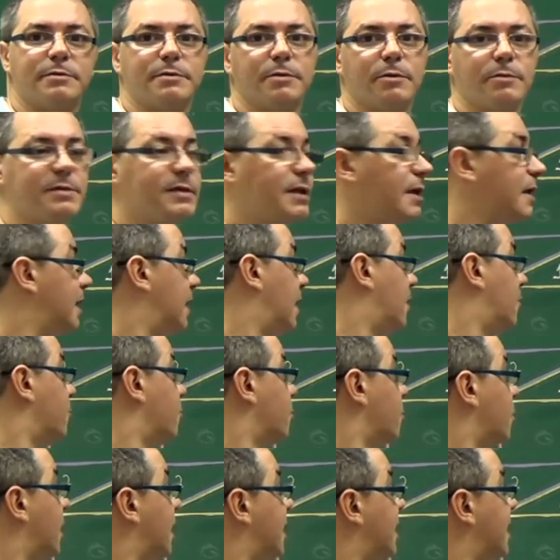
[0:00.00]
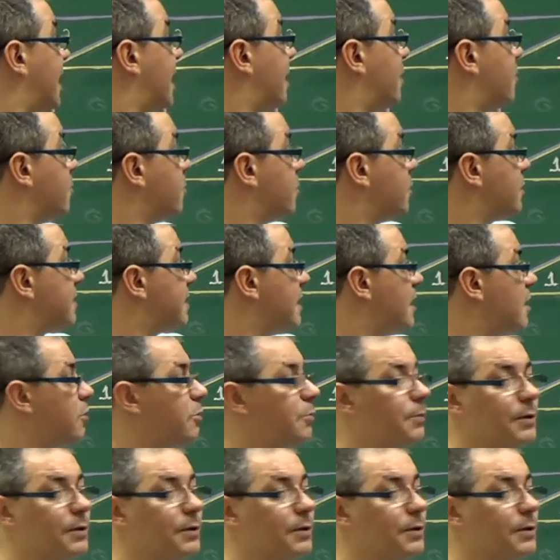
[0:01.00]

Então, se ele, é um, ele era um losango,